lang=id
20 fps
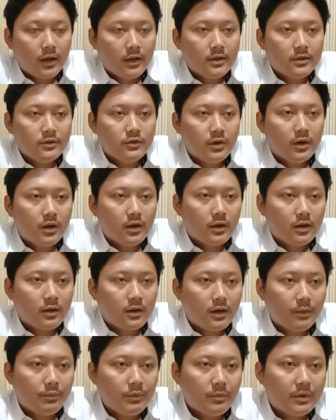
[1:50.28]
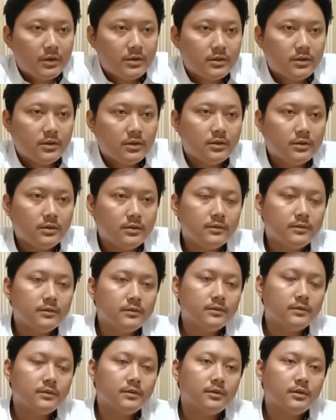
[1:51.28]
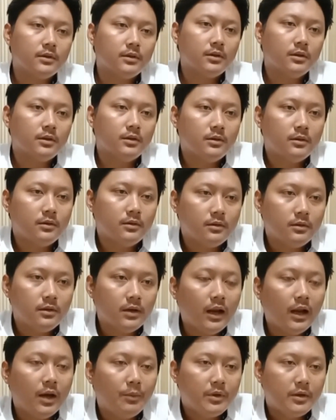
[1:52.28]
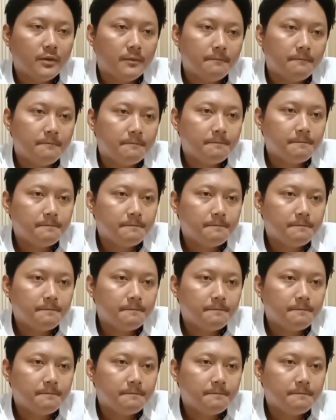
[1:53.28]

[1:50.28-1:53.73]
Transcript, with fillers: yang lainnya juga kami masih dalam